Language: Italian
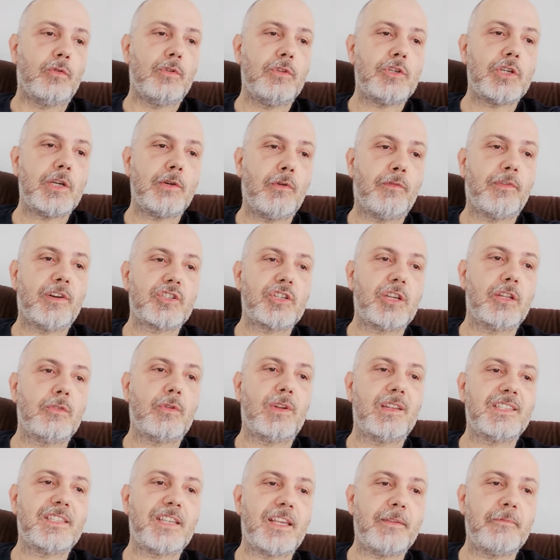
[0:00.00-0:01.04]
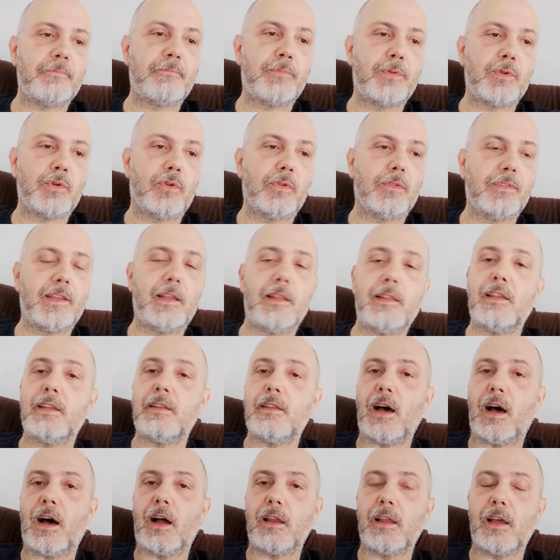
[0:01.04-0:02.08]
lo dicevo facendo l'esempio
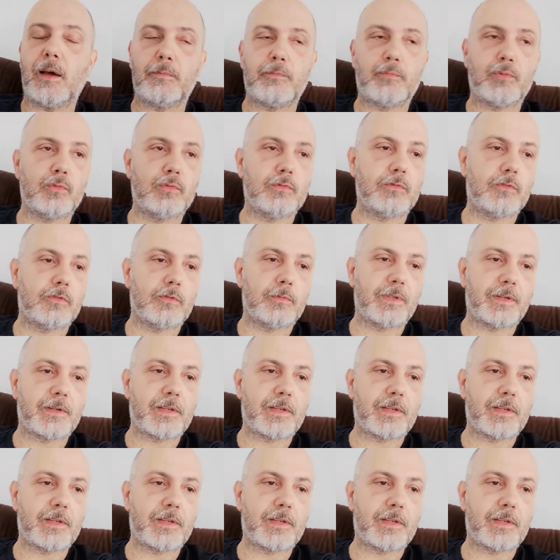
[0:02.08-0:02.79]
dell'Italia appunto